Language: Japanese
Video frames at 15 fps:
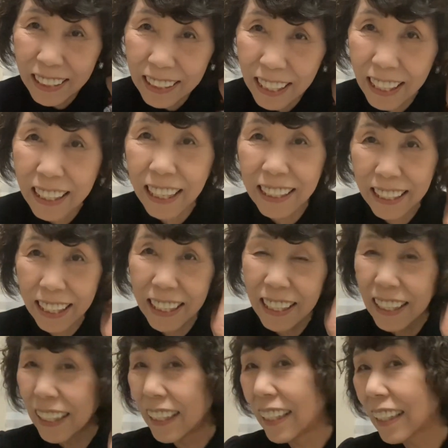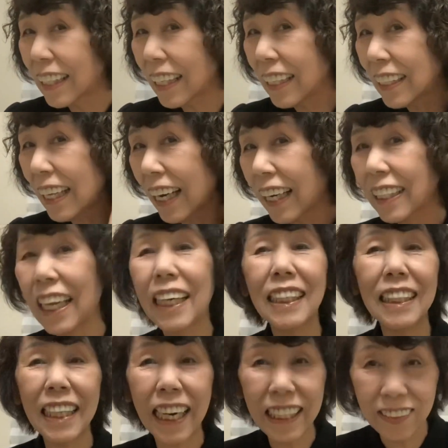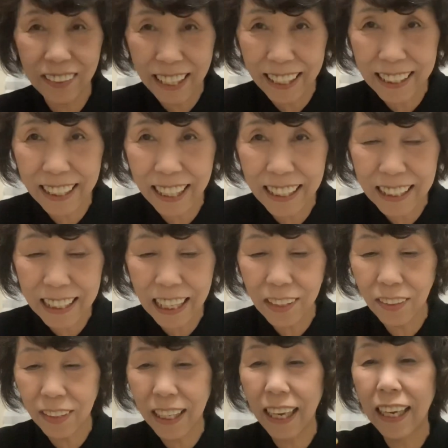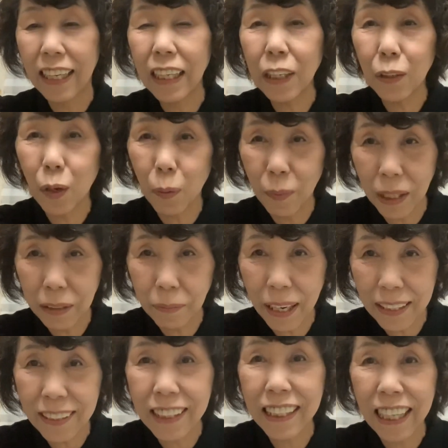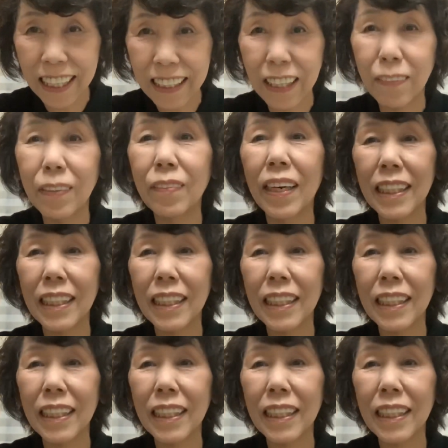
なんかね、えー、なんか足りないような気がしたので、1個丸々使ってみま